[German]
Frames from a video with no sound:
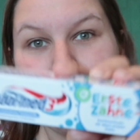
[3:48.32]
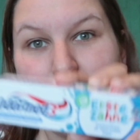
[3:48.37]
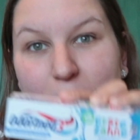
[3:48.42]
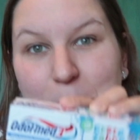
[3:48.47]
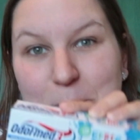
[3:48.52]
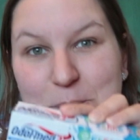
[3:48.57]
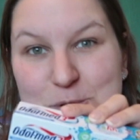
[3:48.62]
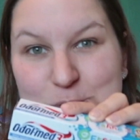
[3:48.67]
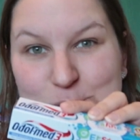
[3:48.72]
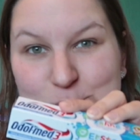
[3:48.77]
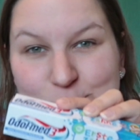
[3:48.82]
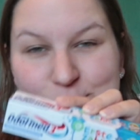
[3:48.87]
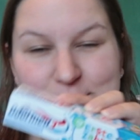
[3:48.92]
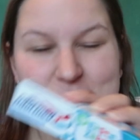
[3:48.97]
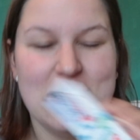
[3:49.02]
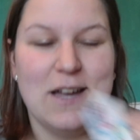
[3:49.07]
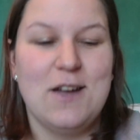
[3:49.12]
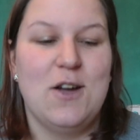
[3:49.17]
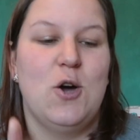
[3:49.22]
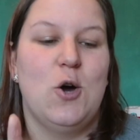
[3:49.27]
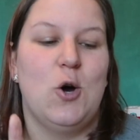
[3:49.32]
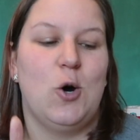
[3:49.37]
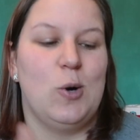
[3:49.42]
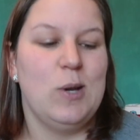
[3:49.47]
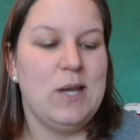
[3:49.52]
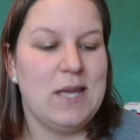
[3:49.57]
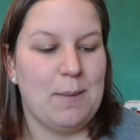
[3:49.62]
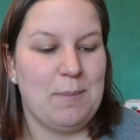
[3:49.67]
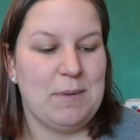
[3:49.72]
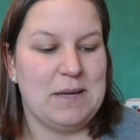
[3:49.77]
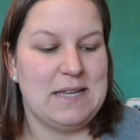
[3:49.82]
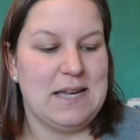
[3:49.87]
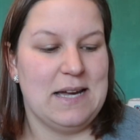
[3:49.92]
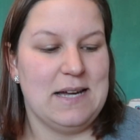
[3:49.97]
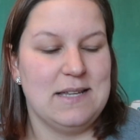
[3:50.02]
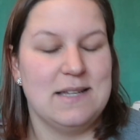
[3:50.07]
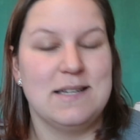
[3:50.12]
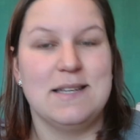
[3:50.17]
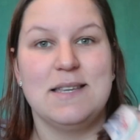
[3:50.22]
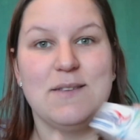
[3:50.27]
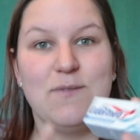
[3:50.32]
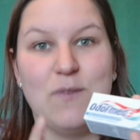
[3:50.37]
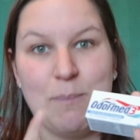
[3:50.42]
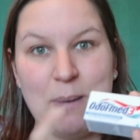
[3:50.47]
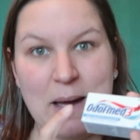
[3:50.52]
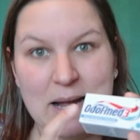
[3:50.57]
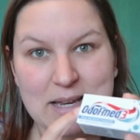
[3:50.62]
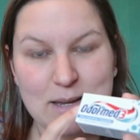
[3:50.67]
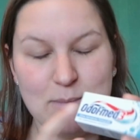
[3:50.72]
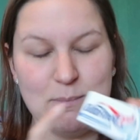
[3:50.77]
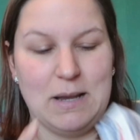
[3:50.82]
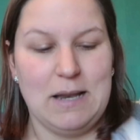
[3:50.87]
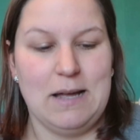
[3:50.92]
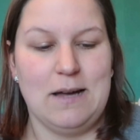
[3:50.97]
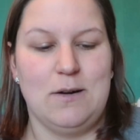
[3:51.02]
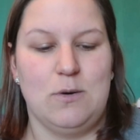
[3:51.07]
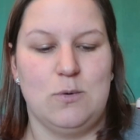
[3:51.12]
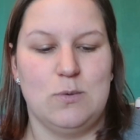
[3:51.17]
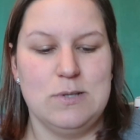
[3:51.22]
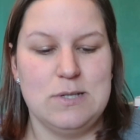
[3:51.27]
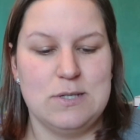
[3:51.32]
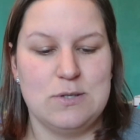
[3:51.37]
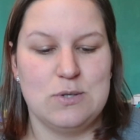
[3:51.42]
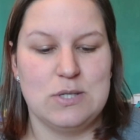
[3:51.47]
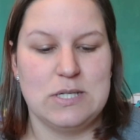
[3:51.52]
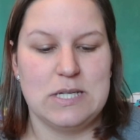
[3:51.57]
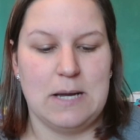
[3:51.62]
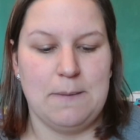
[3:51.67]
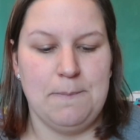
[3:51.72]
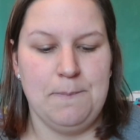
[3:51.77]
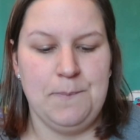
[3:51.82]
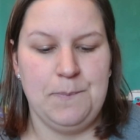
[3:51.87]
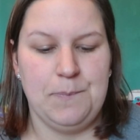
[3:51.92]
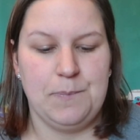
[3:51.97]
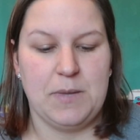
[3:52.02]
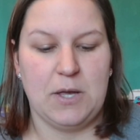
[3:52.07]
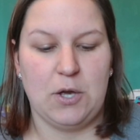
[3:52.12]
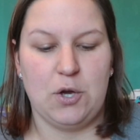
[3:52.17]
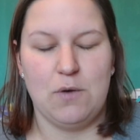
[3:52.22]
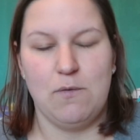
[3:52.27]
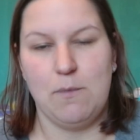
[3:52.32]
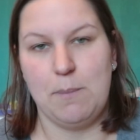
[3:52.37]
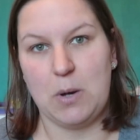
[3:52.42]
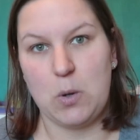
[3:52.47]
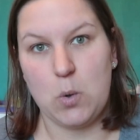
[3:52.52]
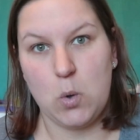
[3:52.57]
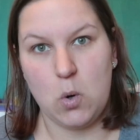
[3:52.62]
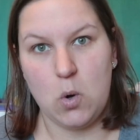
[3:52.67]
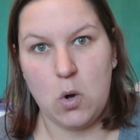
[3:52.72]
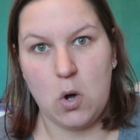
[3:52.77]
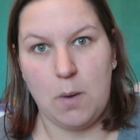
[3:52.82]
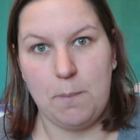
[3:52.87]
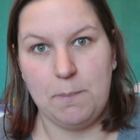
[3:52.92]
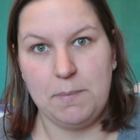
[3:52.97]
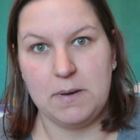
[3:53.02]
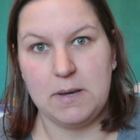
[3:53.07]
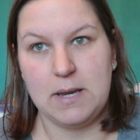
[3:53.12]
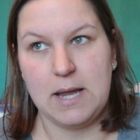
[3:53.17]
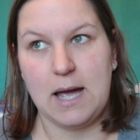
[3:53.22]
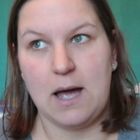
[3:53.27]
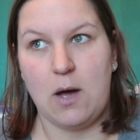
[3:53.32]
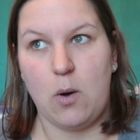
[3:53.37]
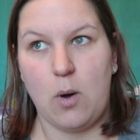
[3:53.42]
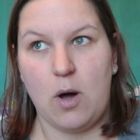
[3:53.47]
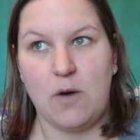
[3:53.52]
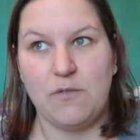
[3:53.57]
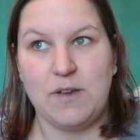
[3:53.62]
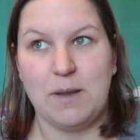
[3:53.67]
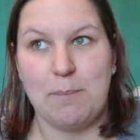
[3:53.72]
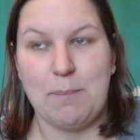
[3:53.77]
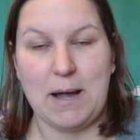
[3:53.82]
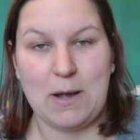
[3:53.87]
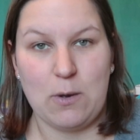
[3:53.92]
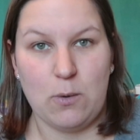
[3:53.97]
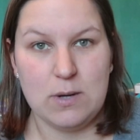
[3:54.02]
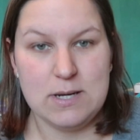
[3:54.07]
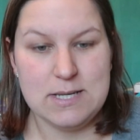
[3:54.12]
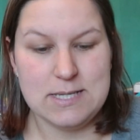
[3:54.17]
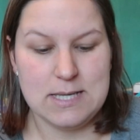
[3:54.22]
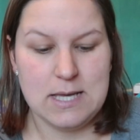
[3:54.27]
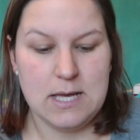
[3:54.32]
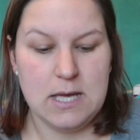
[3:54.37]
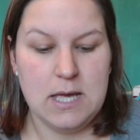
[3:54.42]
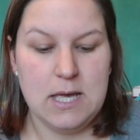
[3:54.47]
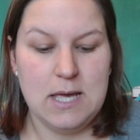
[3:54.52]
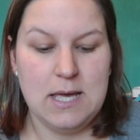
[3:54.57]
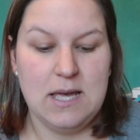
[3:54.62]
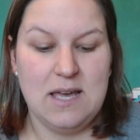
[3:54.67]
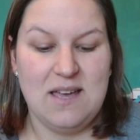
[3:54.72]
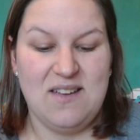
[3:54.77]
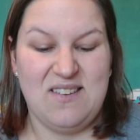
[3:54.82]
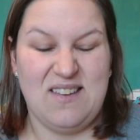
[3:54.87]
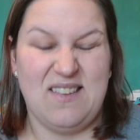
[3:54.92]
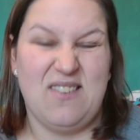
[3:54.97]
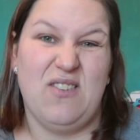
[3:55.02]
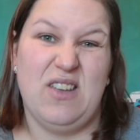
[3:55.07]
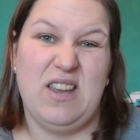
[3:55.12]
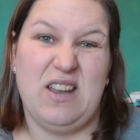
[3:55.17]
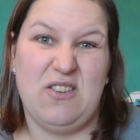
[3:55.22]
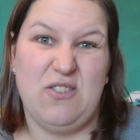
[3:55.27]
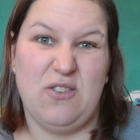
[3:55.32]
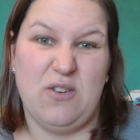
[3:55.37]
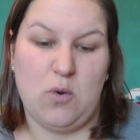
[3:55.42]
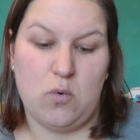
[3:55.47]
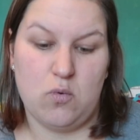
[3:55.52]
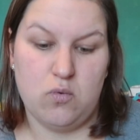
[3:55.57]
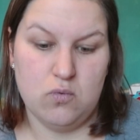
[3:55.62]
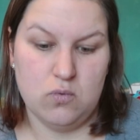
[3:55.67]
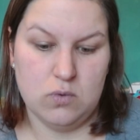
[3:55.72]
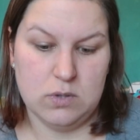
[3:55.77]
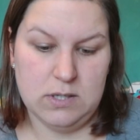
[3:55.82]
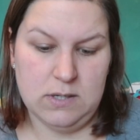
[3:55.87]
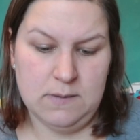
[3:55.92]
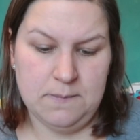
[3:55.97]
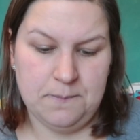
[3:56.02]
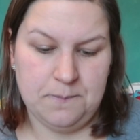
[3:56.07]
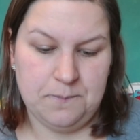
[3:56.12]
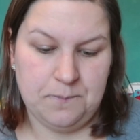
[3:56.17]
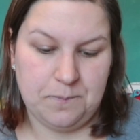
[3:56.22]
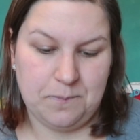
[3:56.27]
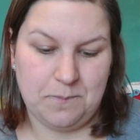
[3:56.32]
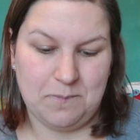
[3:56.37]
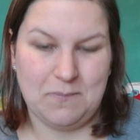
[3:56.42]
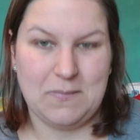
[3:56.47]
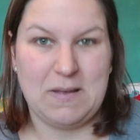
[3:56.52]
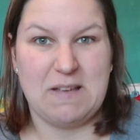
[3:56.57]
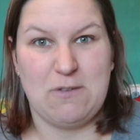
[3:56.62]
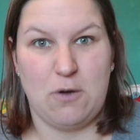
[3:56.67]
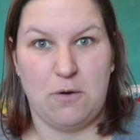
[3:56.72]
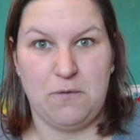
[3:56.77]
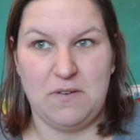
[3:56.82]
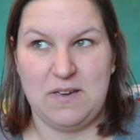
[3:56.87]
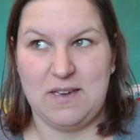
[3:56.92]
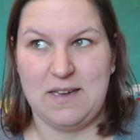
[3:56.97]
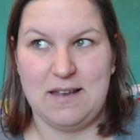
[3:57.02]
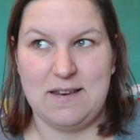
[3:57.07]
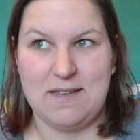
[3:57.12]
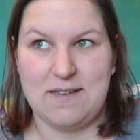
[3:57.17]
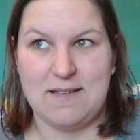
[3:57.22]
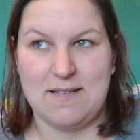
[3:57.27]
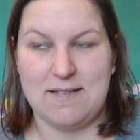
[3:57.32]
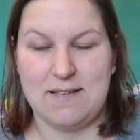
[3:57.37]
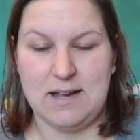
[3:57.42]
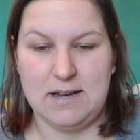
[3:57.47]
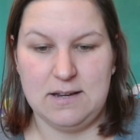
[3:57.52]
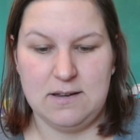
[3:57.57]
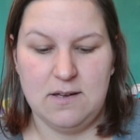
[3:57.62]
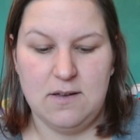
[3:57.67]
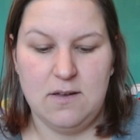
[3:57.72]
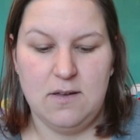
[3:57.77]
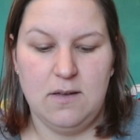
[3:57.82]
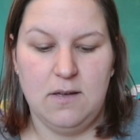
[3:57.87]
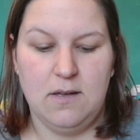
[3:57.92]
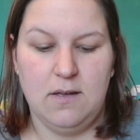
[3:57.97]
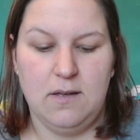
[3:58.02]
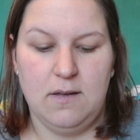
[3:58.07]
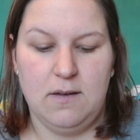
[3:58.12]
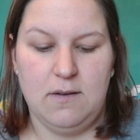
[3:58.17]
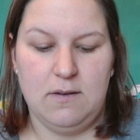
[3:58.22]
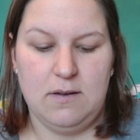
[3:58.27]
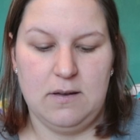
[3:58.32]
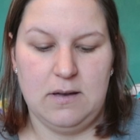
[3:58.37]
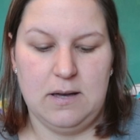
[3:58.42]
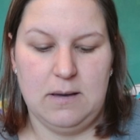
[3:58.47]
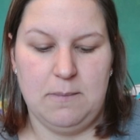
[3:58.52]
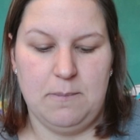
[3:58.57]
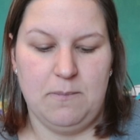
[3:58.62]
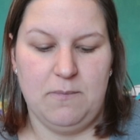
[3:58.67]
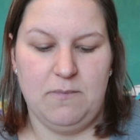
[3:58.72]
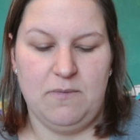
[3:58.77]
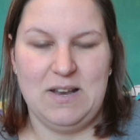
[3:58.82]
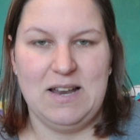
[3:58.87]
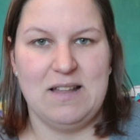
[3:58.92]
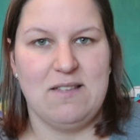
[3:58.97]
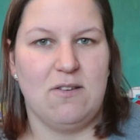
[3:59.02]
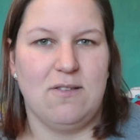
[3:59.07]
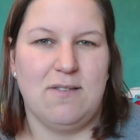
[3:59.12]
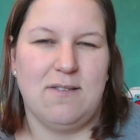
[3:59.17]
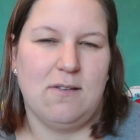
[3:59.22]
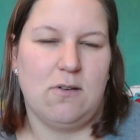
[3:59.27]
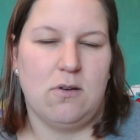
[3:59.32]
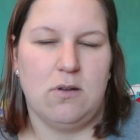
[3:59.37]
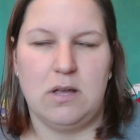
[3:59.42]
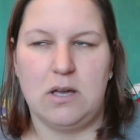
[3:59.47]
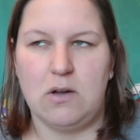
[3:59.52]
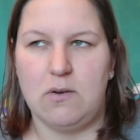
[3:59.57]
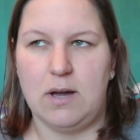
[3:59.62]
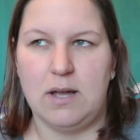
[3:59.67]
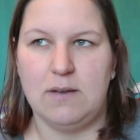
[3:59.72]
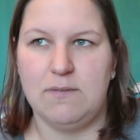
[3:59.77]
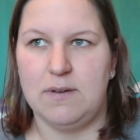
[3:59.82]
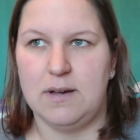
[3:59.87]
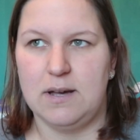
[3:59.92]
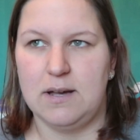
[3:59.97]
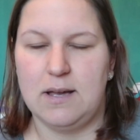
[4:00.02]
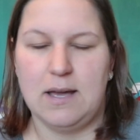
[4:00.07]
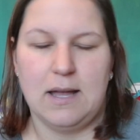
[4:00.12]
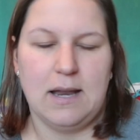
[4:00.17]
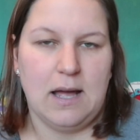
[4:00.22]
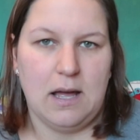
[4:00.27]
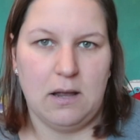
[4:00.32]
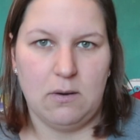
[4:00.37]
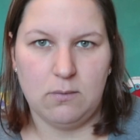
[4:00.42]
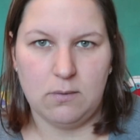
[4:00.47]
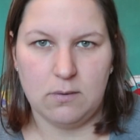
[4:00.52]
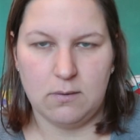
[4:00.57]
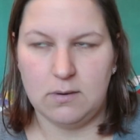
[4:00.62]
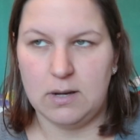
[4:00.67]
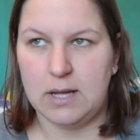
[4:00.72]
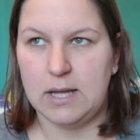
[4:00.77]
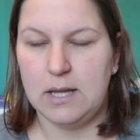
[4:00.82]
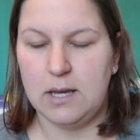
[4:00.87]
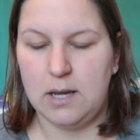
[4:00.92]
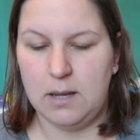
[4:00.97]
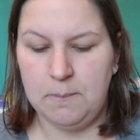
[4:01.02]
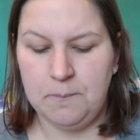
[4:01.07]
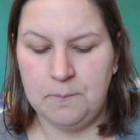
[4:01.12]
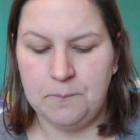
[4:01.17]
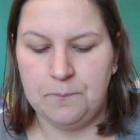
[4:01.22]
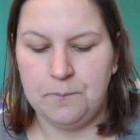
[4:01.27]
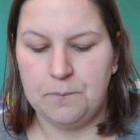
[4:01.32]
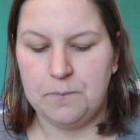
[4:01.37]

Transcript: Paw Patrol. Und ich habe gedacht, wir packen die mal aus zusammen. Und dann können wir mal gucken, ob der auch auf der Packung ist. Das wäre natürlich cool hoffe ich ehrlich gesagt. Ähm, weil ansonsten könnte ich auch einfach, keine Ahnung, irgendeine nehmen.